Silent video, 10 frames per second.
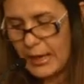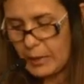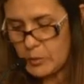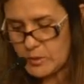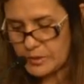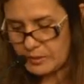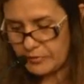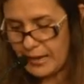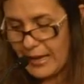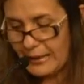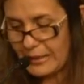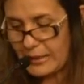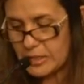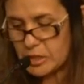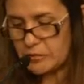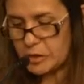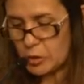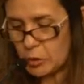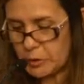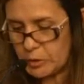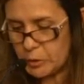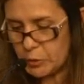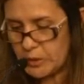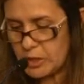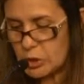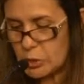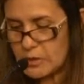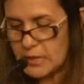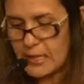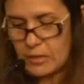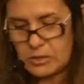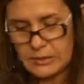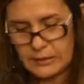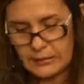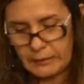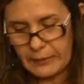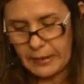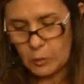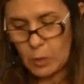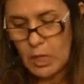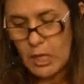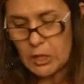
é abusiva a negativa de cobertura de custeio de tratamento